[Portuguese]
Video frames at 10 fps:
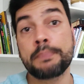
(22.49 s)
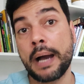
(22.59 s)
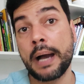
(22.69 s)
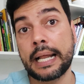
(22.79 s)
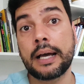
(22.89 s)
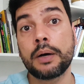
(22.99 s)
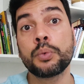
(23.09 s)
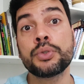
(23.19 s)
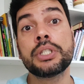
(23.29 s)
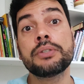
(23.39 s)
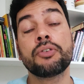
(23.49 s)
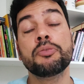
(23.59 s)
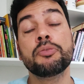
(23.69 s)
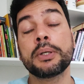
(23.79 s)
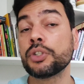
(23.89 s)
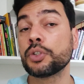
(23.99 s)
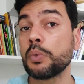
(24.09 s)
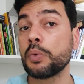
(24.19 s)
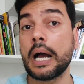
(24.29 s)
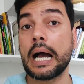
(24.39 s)
para o desenvolvimento de
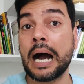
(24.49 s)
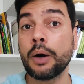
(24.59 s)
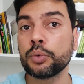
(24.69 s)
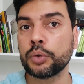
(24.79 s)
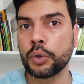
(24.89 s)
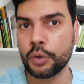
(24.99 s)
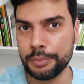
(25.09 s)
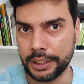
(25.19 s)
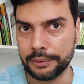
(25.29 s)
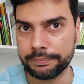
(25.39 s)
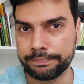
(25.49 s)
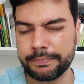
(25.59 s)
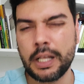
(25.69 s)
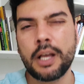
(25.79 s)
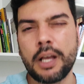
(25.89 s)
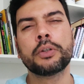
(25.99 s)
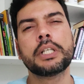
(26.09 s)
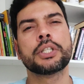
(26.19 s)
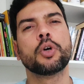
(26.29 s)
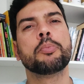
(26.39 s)
sua autonomia.
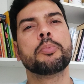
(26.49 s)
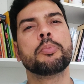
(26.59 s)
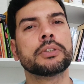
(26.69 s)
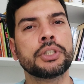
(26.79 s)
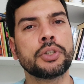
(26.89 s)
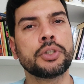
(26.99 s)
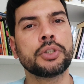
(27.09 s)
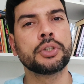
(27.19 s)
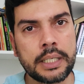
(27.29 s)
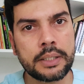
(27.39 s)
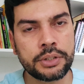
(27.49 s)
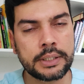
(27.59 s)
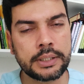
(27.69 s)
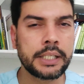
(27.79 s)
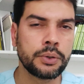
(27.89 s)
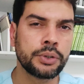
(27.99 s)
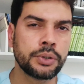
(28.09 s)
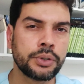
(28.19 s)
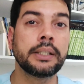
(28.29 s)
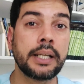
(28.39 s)
Quando ele chegou por volta de dois anos de idade,
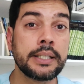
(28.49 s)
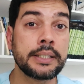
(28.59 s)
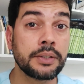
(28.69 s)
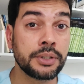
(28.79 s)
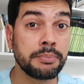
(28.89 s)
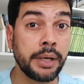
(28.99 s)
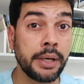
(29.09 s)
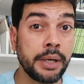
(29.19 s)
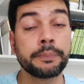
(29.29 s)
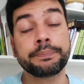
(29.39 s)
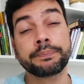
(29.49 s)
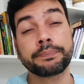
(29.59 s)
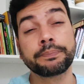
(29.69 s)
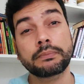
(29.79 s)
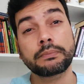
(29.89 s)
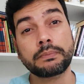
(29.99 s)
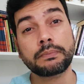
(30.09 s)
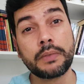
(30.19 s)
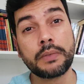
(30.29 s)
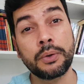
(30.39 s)
hoje ele tem três anos e meio,
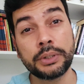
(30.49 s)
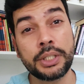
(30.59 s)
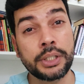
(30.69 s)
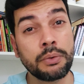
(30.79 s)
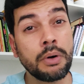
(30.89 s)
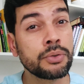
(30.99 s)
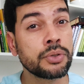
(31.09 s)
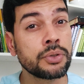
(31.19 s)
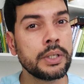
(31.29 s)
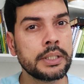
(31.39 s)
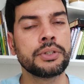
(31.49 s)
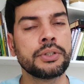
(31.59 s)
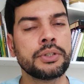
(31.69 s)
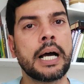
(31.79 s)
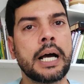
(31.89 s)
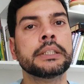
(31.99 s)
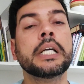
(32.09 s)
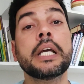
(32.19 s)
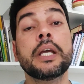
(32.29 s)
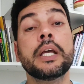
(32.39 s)
quando ele chegou aos dois anos de idade,
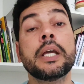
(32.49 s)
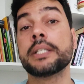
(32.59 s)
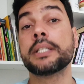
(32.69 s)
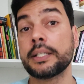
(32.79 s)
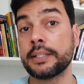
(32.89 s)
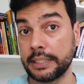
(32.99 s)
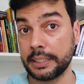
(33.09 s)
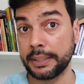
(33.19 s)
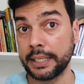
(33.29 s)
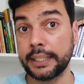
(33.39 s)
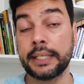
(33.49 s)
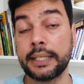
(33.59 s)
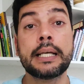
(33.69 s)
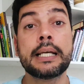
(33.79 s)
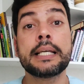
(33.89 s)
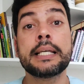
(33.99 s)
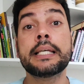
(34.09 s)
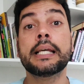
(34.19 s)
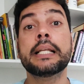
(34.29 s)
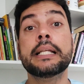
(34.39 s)
eu comecei a dizer para ele
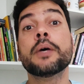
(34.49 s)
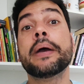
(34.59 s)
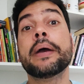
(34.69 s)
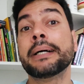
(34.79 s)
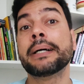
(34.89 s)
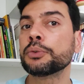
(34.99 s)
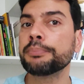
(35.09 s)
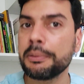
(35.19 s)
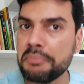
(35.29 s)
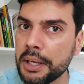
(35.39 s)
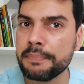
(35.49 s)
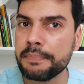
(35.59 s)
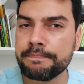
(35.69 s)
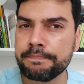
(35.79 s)
que ele não era mais um bebê,